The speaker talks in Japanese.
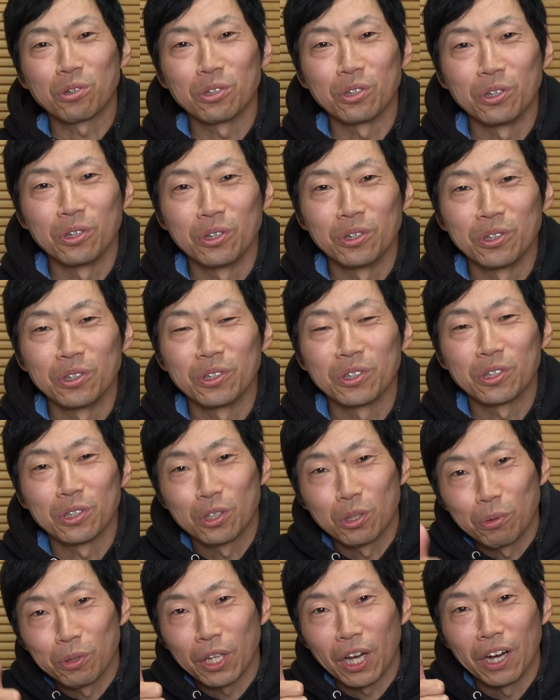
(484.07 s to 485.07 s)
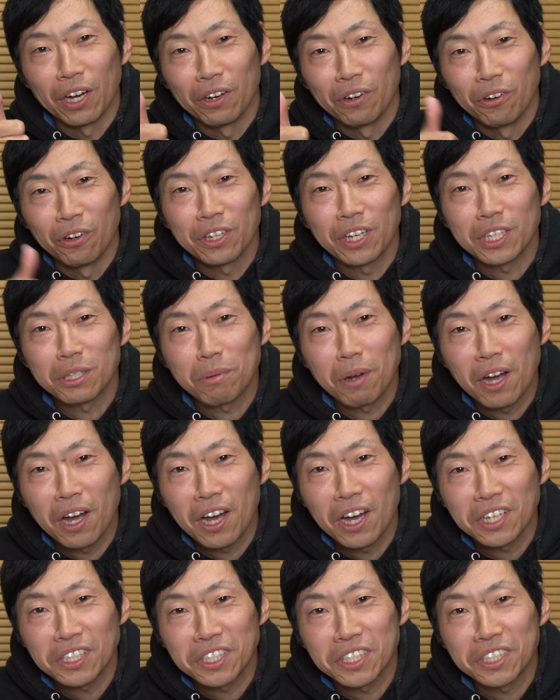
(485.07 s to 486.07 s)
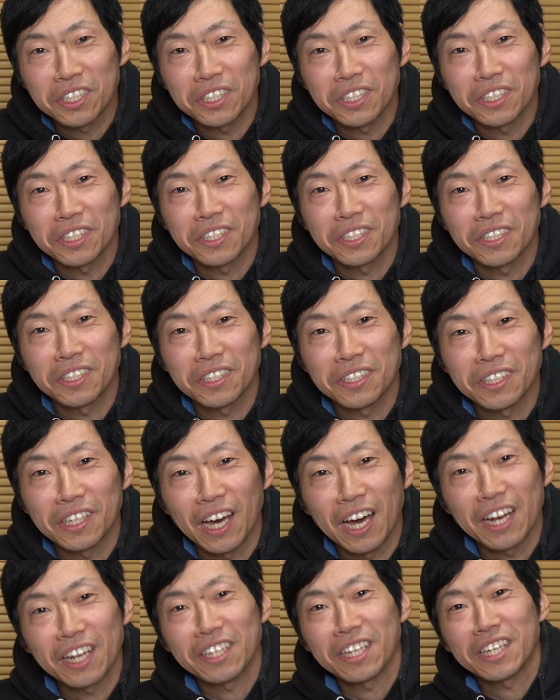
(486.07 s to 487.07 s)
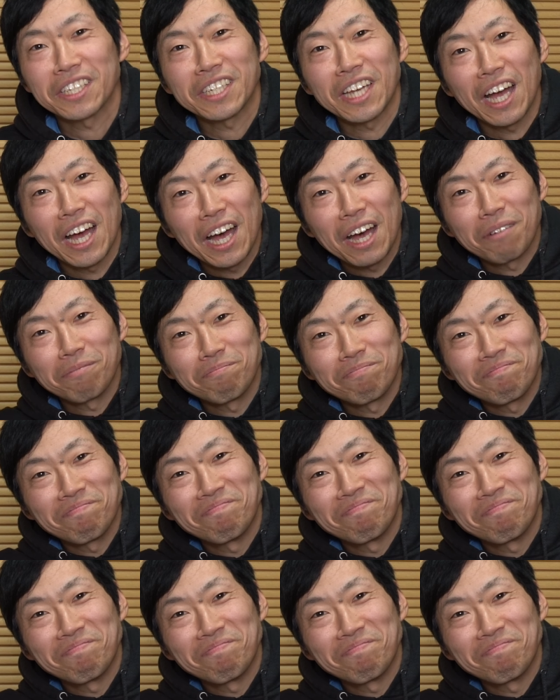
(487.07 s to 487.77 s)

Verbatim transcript: 録、グッドボタンお願いします。ありがとうございました。